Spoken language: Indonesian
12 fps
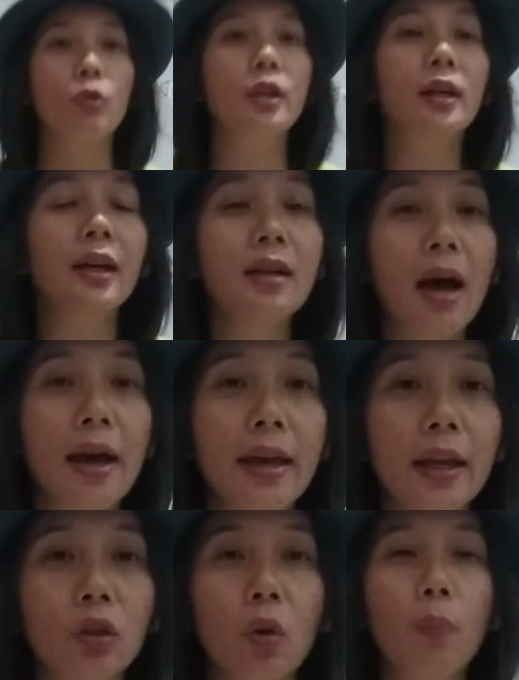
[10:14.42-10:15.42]
kedai
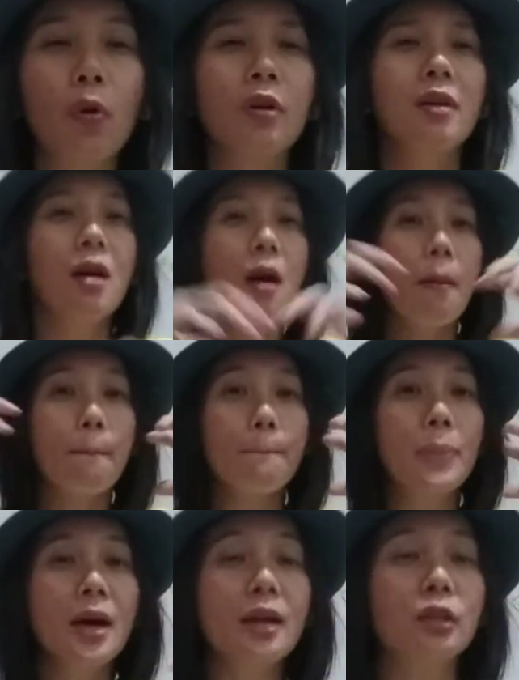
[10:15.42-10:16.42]
itu pun
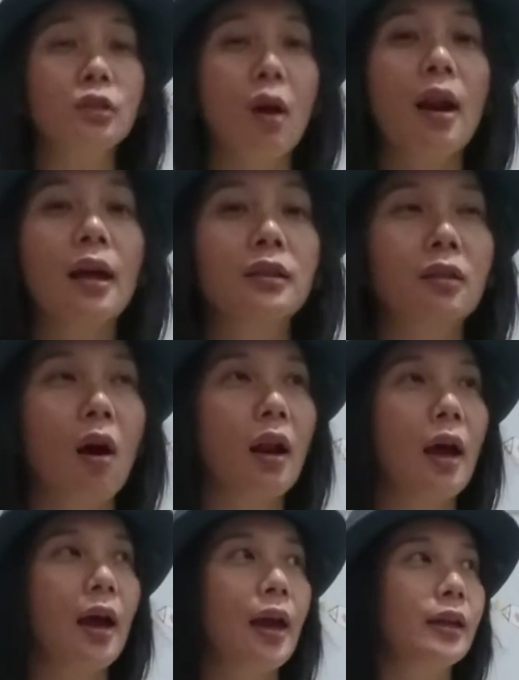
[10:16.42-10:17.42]

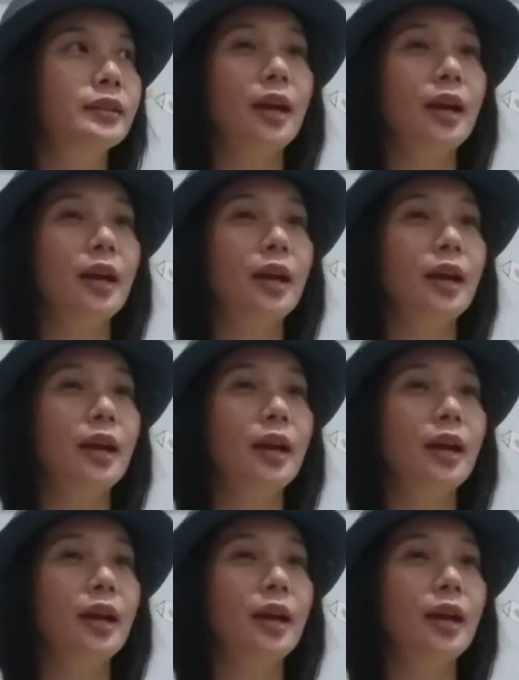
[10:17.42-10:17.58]
bersorak-sorai.